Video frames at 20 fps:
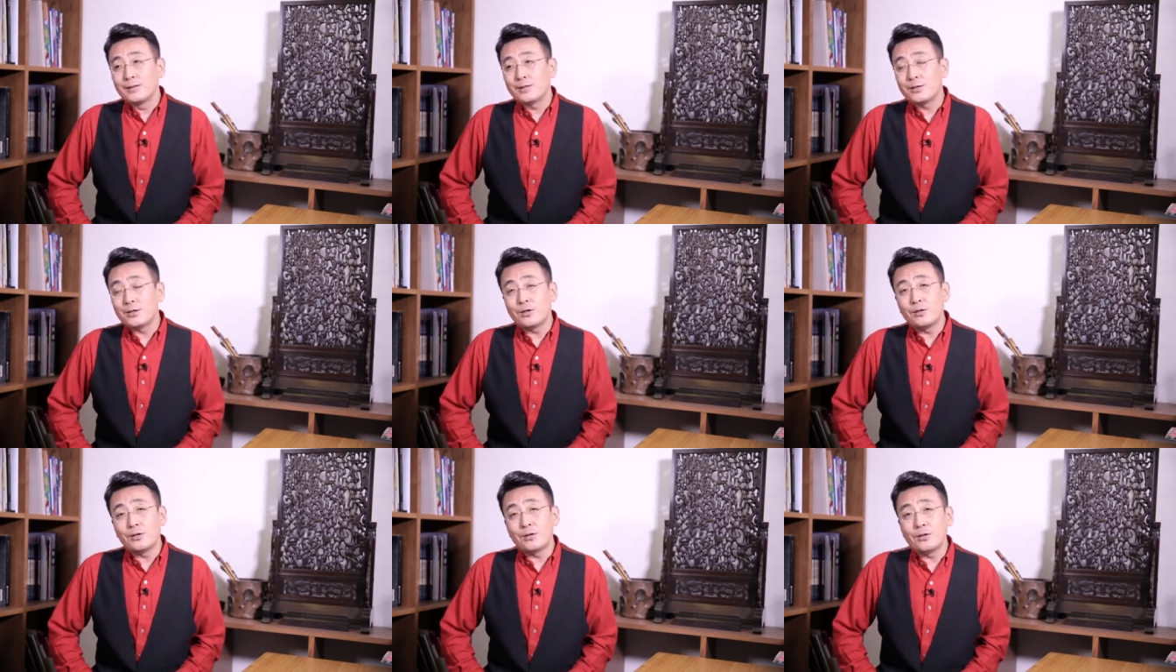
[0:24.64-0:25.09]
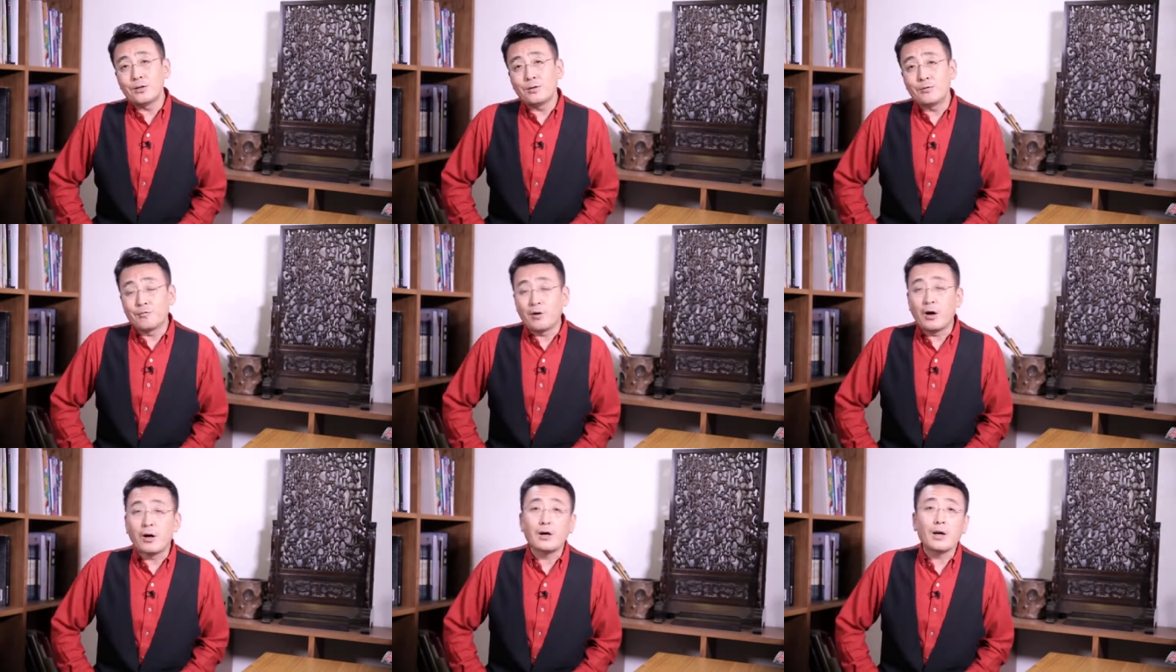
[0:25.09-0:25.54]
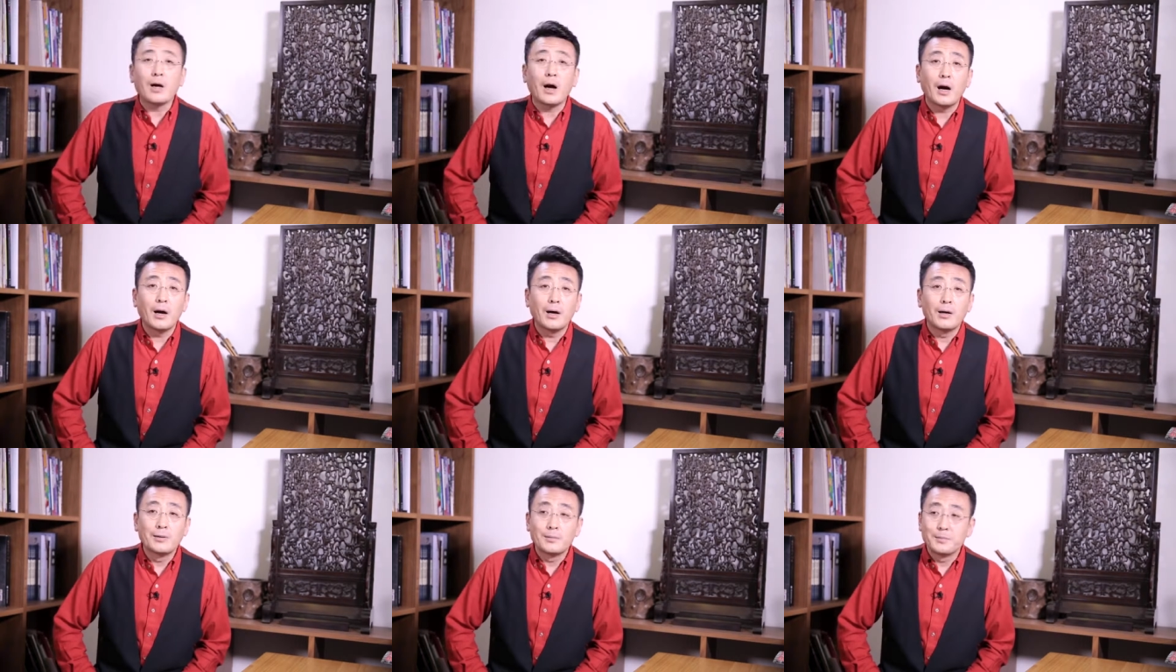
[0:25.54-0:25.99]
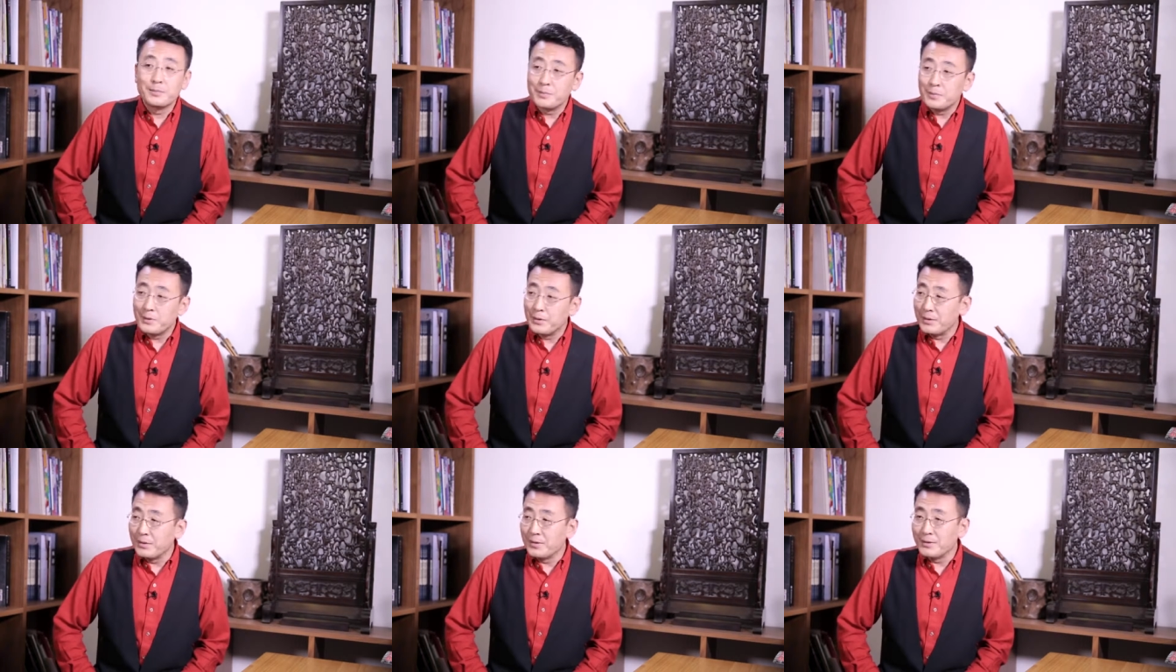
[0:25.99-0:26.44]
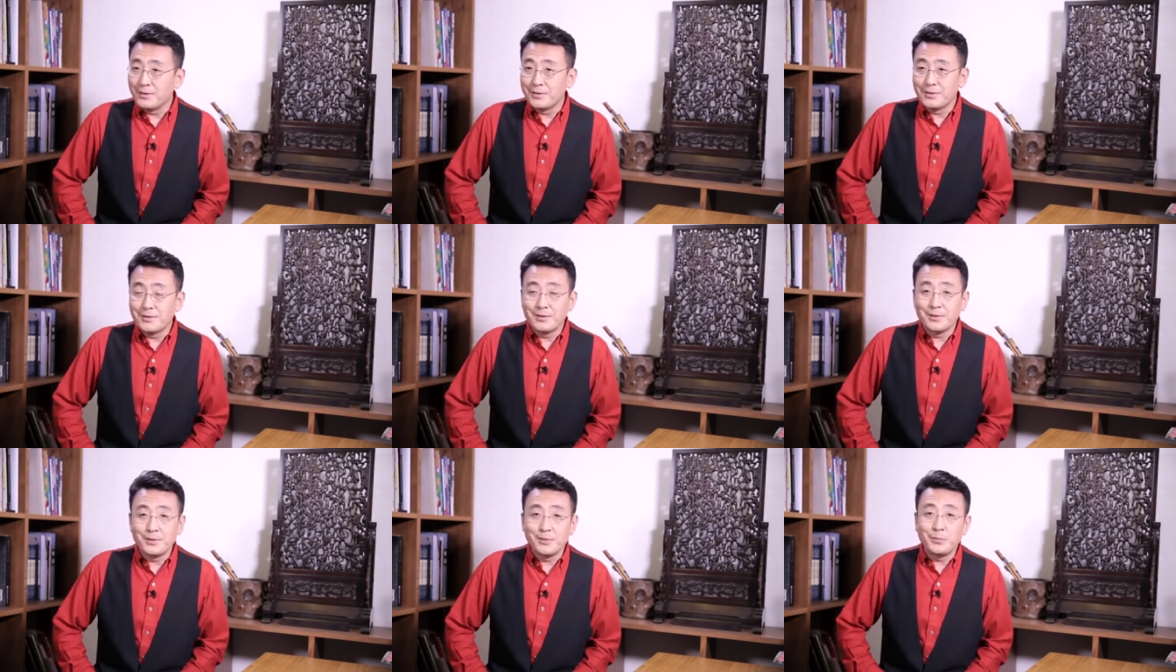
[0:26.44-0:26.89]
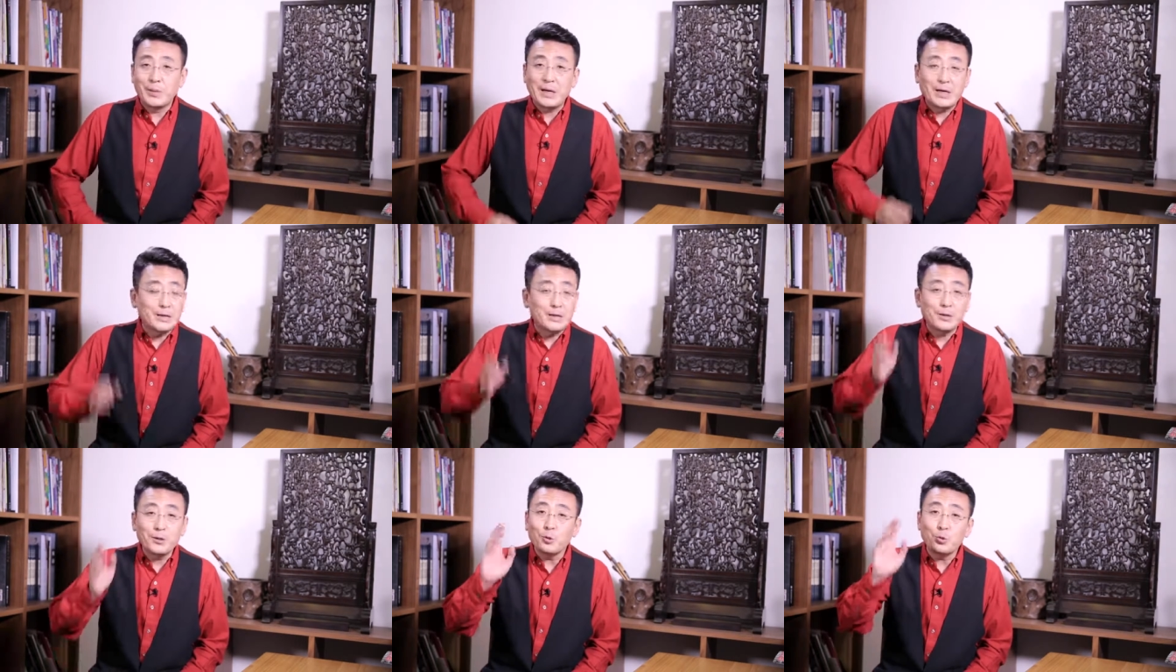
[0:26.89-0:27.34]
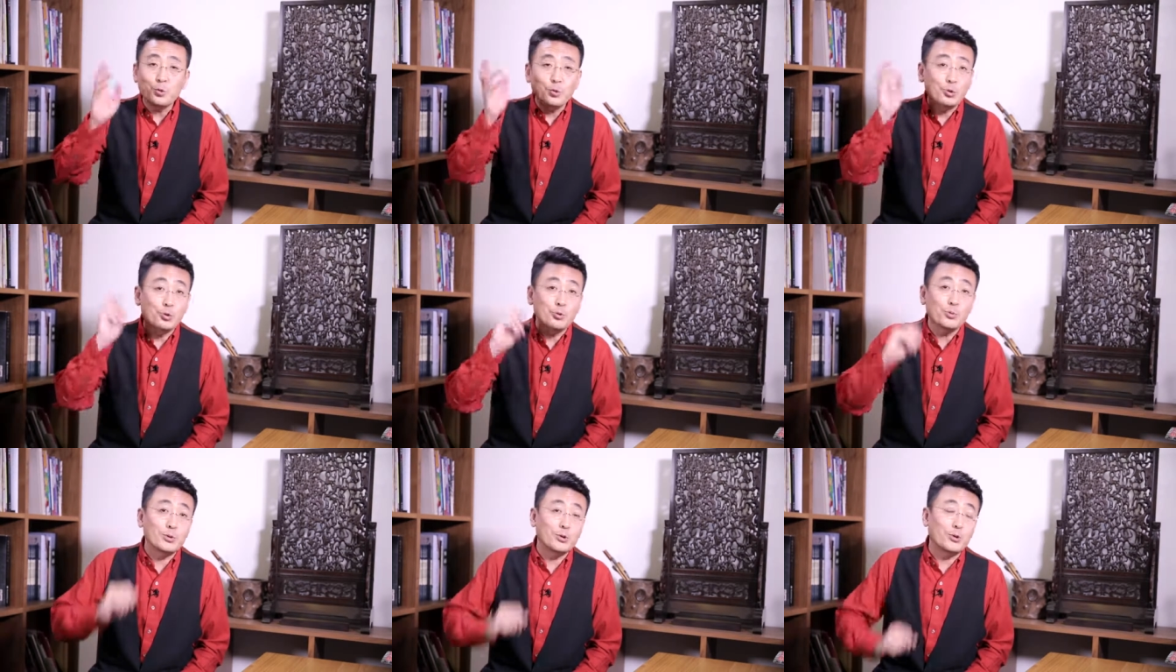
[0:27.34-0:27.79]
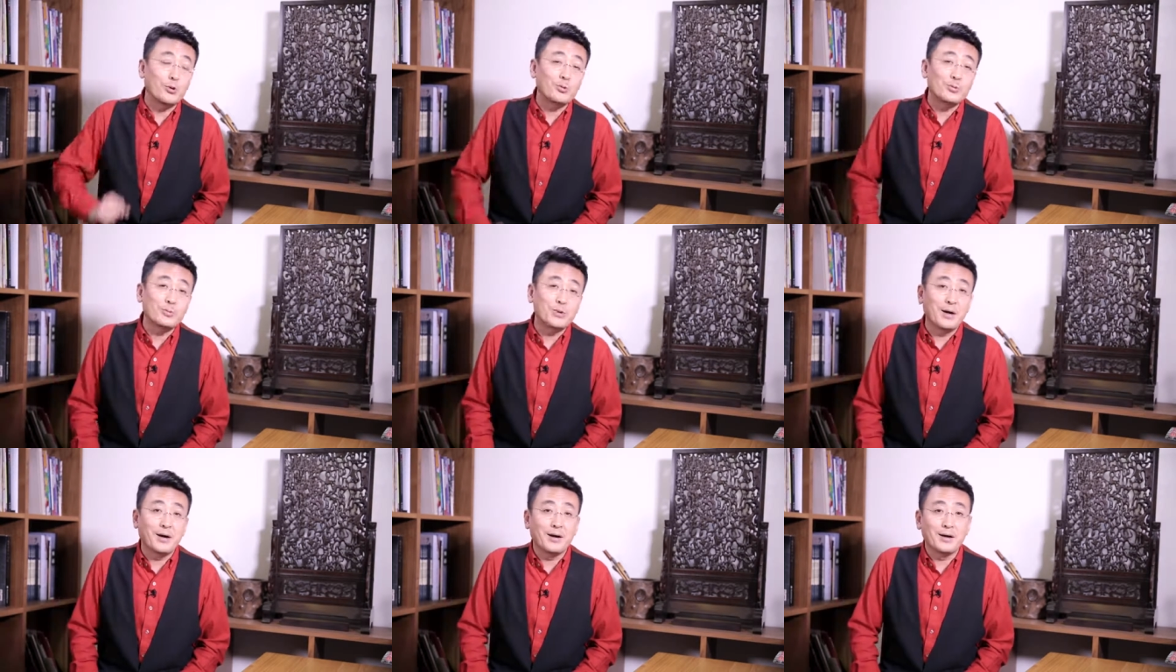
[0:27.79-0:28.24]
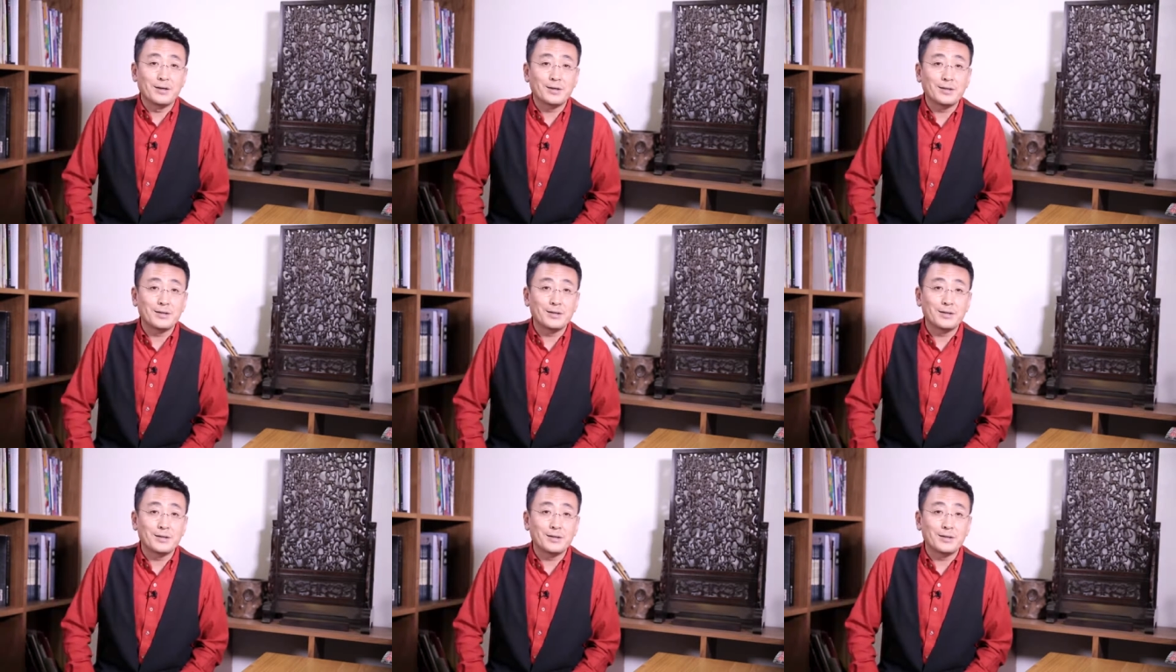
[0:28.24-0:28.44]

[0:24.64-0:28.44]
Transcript: 这个玩啊，呃，每人路数不同啊，